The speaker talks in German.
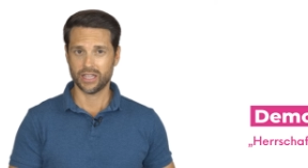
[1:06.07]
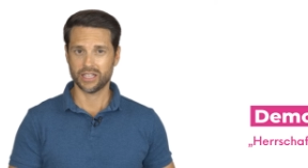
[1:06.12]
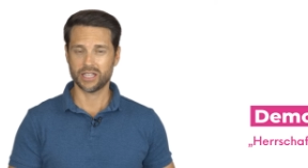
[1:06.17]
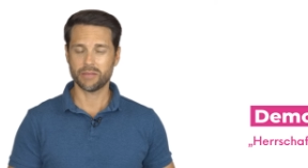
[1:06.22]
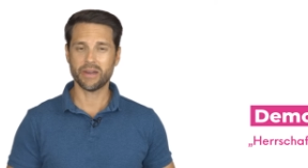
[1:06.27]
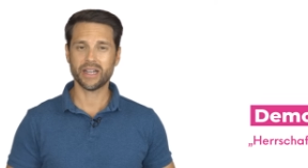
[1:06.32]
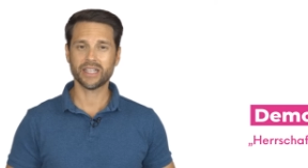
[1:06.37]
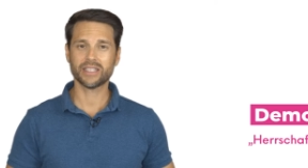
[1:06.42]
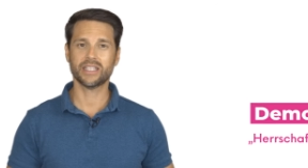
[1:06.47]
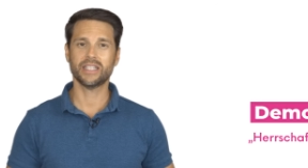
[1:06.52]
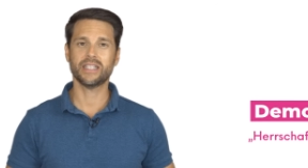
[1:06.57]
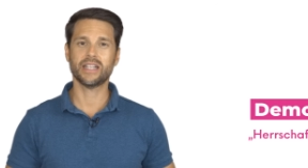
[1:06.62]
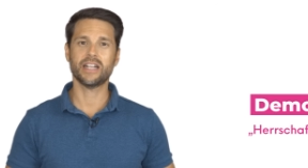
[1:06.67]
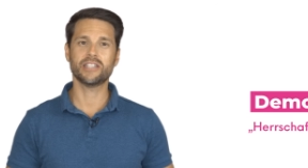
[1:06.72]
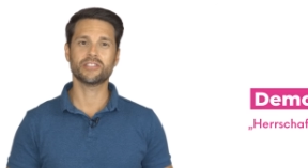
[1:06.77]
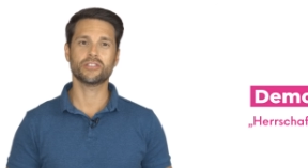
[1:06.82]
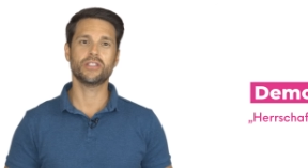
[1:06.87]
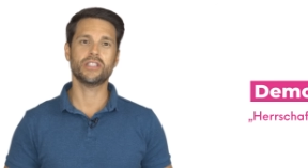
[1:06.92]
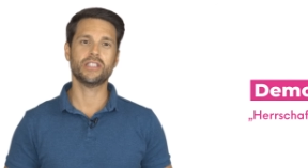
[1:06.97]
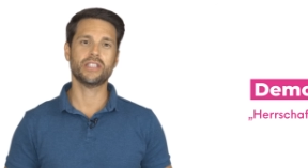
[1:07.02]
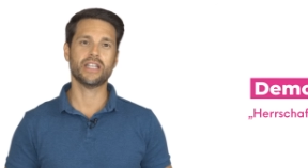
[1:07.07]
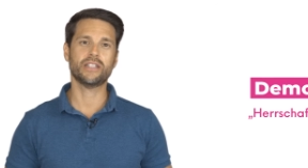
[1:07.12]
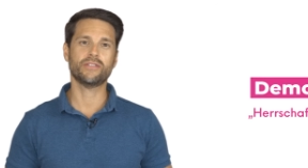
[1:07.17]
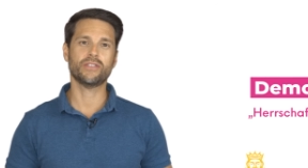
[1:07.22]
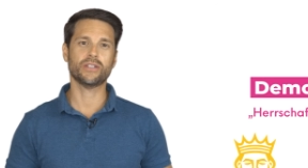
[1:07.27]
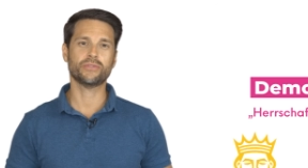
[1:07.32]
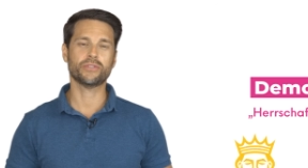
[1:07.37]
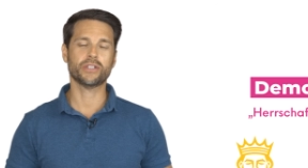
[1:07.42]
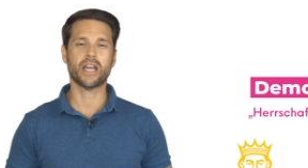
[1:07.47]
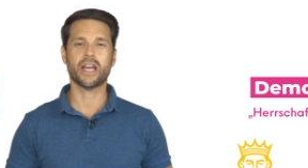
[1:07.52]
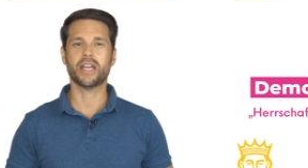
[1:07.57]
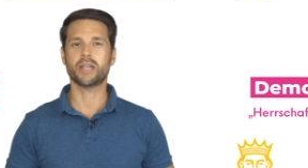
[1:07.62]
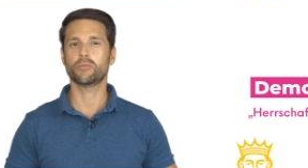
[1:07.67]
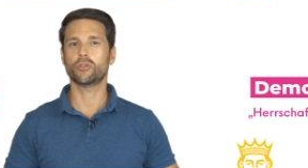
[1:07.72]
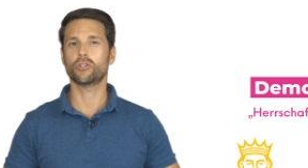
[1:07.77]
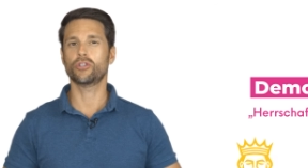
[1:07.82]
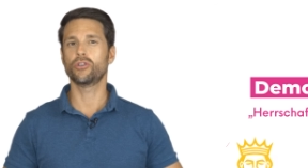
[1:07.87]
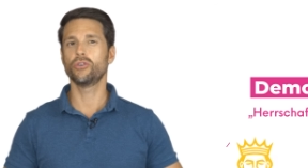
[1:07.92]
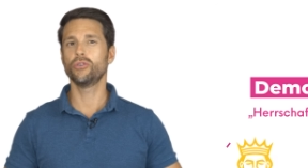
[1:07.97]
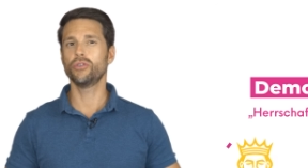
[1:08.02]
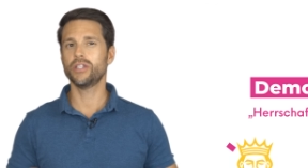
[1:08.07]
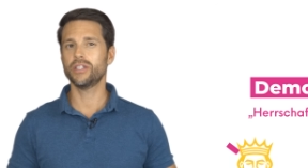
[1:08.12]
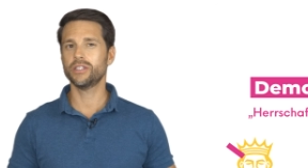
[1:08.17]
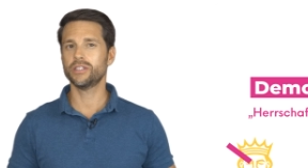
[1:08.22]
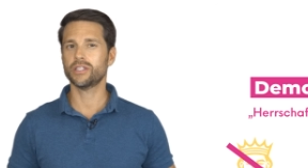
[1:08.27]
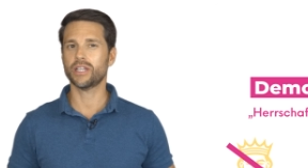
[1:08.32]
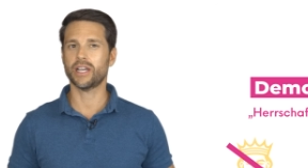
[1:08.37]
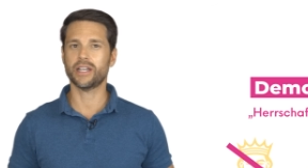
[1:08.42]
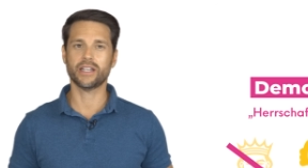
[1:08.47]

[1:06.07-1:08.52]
Die Macht geht also nicht etwa von einem König,